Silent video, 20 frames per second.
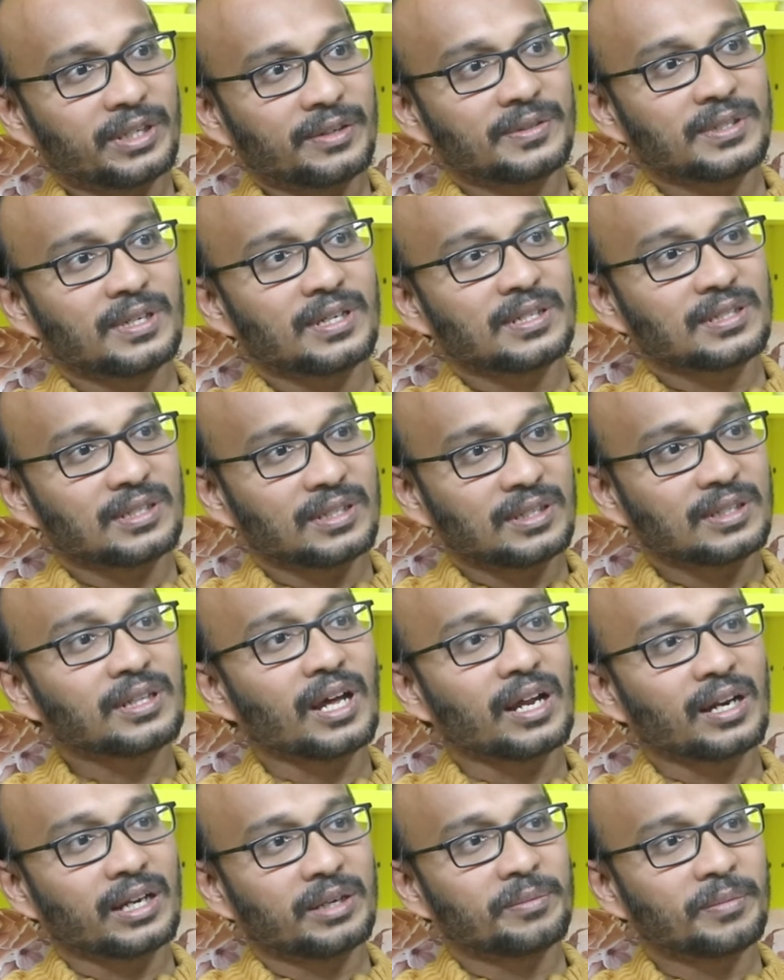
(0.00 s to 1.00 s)
బిహేవ్ చేస్తుంది
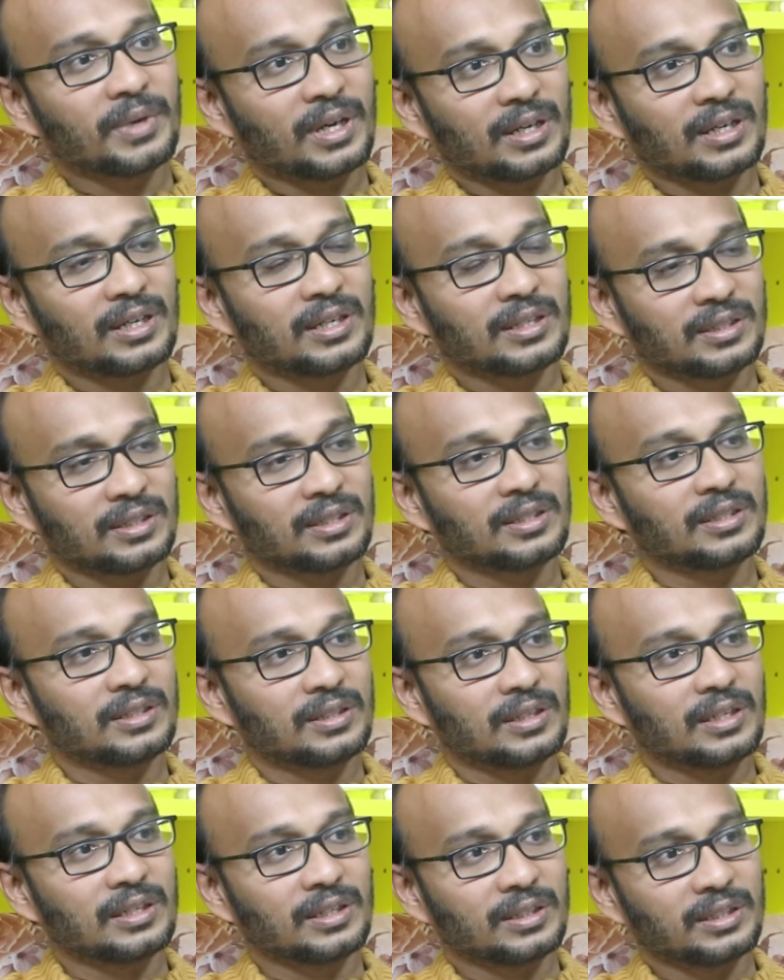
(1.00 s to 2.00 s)
తనేం మాట్లాడుతుంది
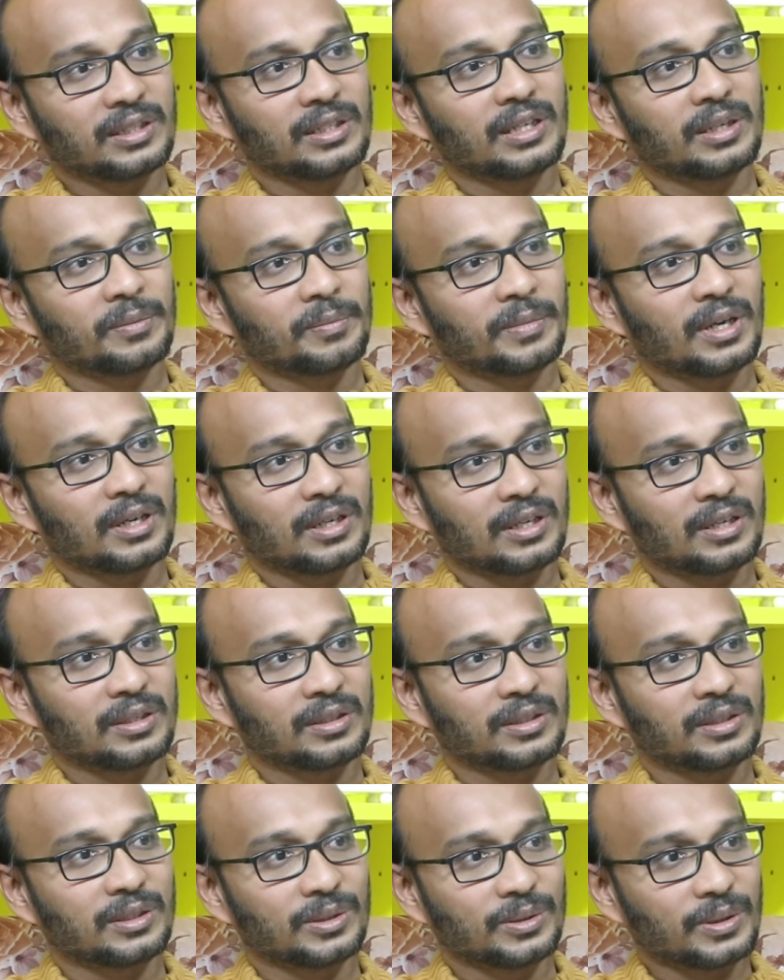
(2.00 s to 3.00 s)
లేదా తినేం
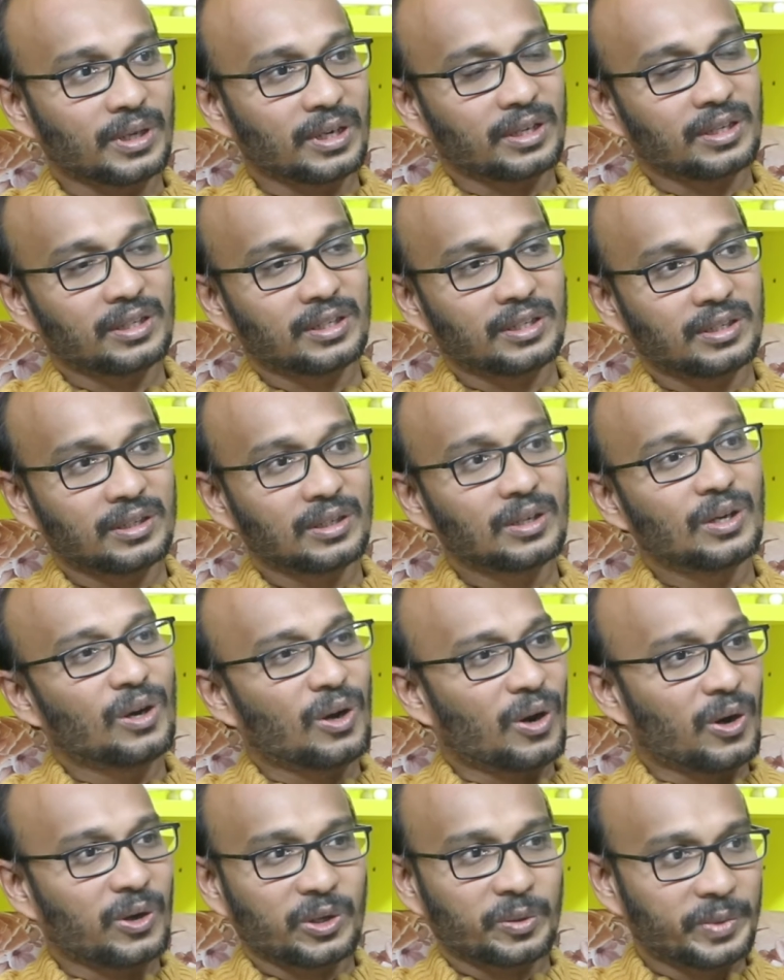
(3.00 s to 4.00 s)
మాట్లాడతాడు అనేది
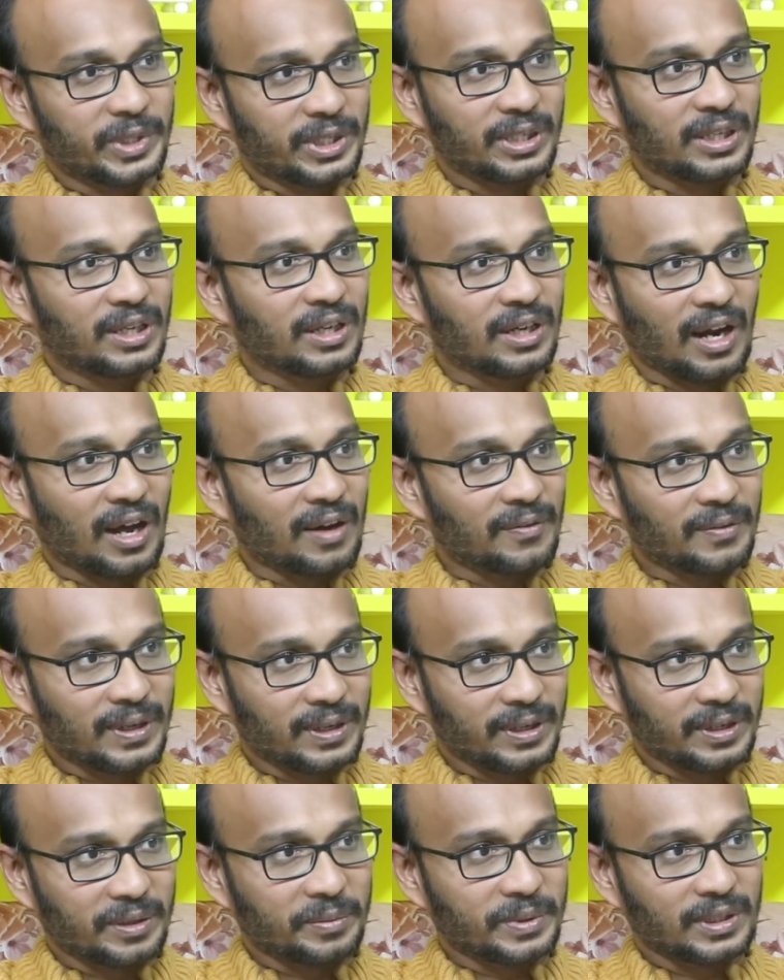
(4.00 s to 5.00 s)
ఆటోమేటిక్గా
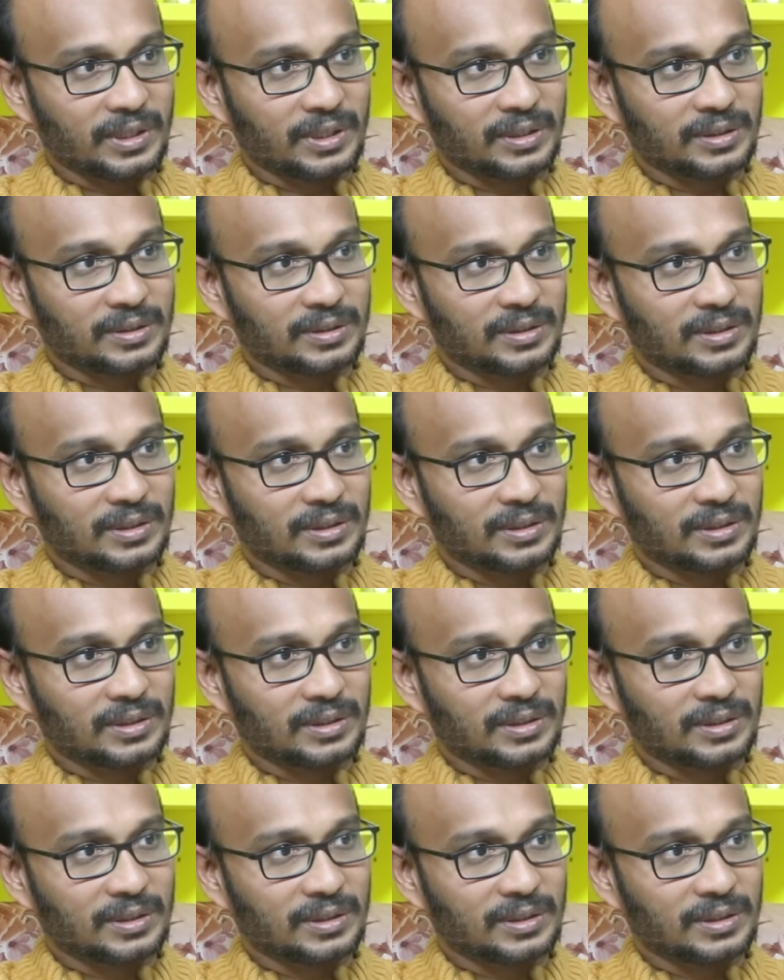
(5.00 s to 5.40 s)
రావాలన్నమాట